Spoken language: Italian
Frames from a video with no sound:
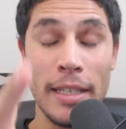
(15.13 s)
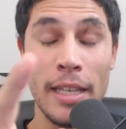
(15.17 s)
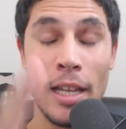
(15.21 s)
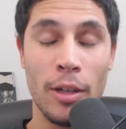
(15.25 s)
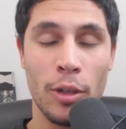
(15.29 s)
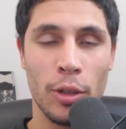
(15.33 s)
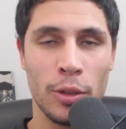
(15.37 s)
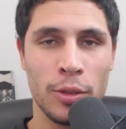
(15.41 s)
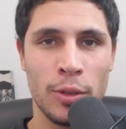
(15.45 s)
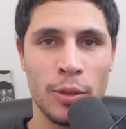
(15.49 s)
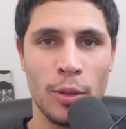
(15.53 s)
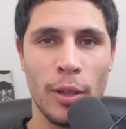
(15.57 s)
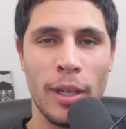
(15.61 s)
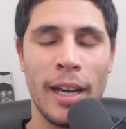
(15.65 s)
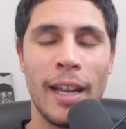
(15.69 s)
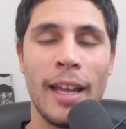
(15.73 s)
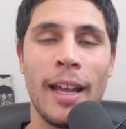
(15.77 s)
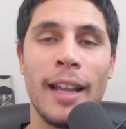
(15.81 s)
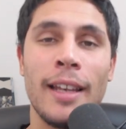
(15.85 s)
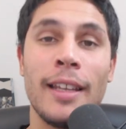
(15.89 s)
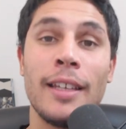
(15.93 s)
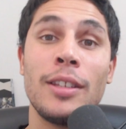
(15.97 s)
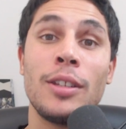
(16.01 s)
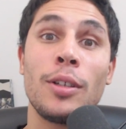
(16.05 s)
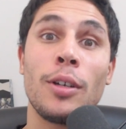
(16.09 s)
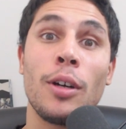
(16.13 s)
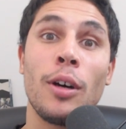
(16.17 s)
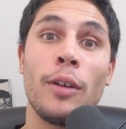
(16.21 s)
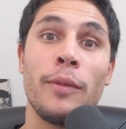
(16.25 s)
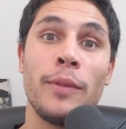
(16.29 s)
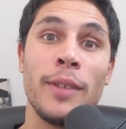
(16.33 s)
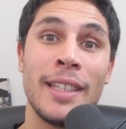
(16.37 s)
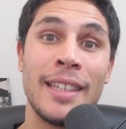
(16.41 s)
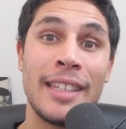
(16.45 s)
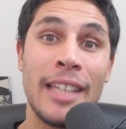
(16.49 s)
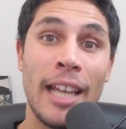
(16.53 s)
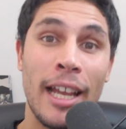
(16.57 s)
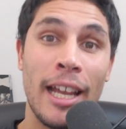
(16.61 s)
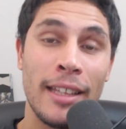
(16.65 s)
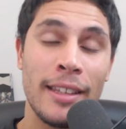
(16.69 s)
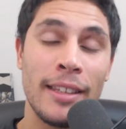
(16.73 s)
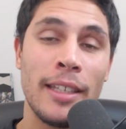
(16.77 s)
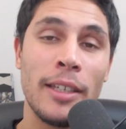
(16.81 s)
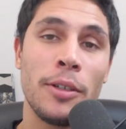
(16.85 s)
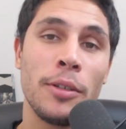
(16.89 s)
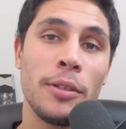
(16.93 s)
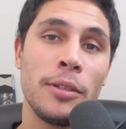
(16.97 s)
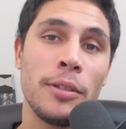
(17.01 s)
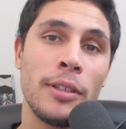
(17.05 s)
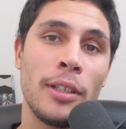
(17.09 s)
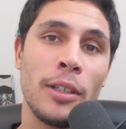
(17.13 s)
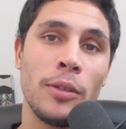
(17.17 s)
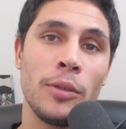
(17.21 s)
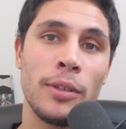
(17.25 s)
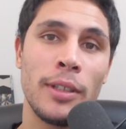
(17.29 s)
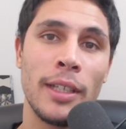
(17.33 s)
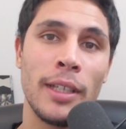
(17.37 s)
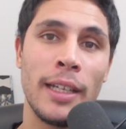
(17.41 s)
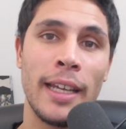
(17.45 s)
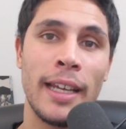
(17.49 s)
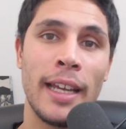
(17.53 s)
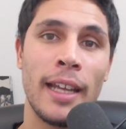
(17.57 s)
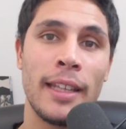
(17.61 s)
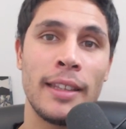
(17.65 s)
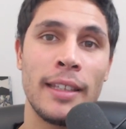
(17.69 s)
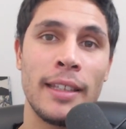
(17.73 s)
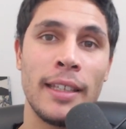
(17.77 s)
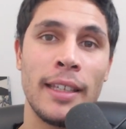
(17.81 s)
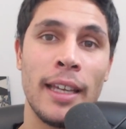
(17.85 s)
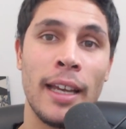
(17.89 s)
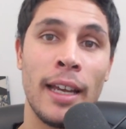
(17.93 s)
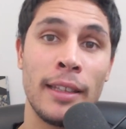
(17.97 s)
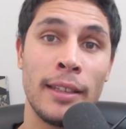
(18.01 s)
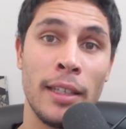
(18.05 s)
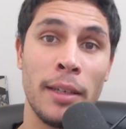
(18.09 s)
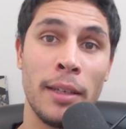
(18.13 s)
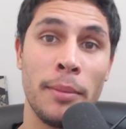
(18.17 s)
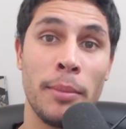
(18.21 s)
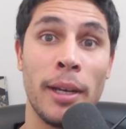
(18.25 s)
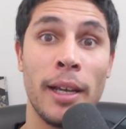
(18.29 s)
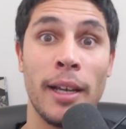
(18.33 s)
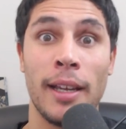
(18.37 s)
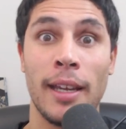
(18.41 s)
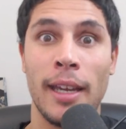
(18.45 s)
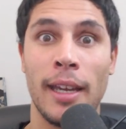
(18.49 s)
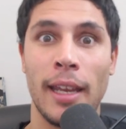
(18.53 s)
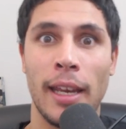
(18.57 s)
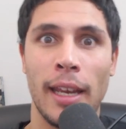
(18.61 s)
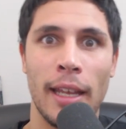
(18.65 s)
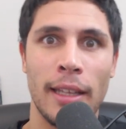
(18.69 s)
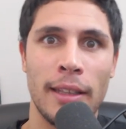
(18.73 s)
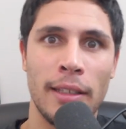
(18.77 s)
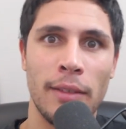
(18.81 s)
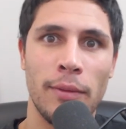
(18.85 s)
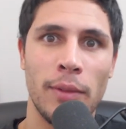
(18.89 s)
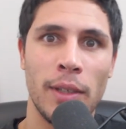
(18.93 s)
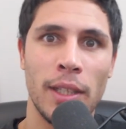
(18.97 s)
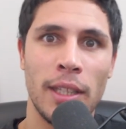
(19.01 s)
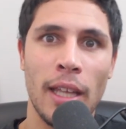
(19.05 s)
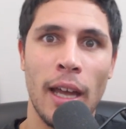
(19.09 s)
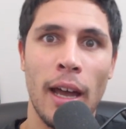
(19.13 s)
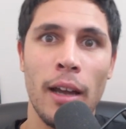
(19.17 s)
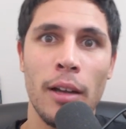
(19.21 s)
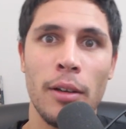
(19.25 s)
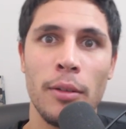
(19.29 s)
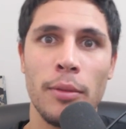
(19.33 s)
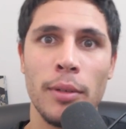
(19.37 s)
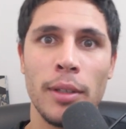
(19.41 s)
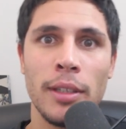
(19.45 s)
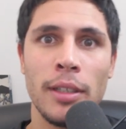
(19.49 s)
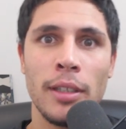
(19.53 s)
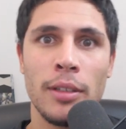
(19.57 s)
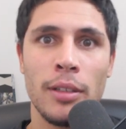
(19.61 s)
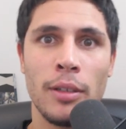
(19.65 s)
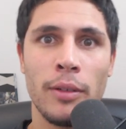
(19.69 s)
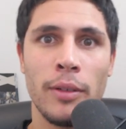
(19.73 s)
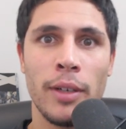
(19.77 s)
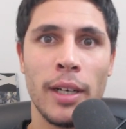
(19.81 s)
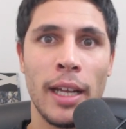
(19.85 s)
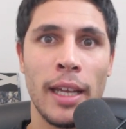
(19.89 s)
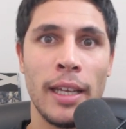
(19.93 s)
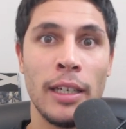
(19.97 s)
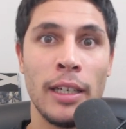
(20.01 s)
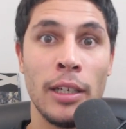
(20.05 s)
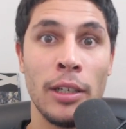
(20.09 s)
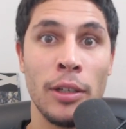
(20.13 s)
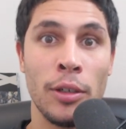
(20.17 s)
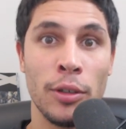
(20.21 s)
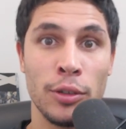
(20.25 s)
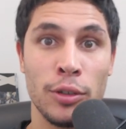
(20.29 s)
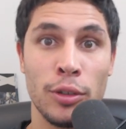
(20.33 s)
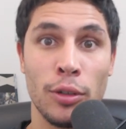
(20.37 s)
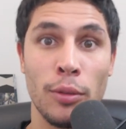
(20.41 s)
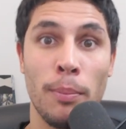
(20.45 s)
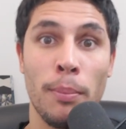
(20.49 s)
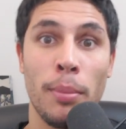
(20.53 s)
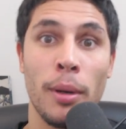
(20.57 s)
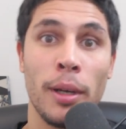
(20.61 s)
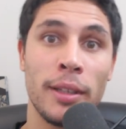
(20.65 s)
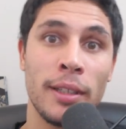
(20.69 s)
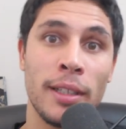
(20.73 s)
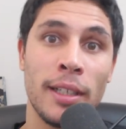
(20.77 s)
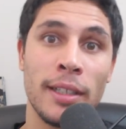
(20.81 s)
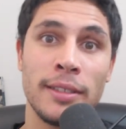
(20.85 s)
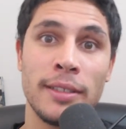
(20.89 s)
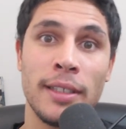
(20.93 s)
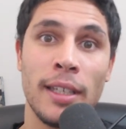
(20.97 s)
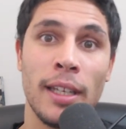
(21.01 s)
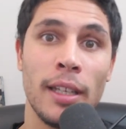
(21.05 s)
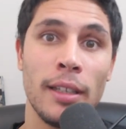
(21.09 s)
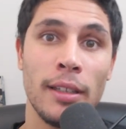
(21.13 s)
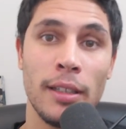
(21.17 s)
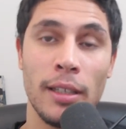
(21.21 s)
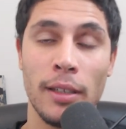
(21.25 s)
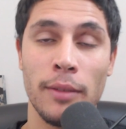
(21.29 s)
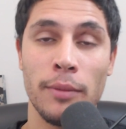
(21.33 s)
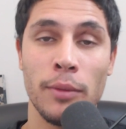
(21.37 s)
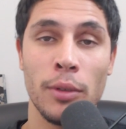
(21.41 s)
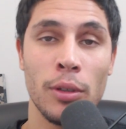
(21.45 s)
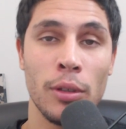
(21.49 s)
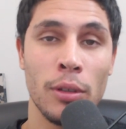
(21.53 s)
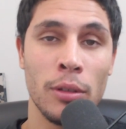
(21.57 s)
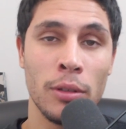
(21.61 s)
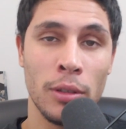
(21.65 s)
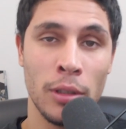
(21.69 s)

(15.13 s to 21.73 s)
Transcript: Nel nostro canale trovi tanti contenuti legati a tema creatività, quindi troverai il nostro podcast creativo.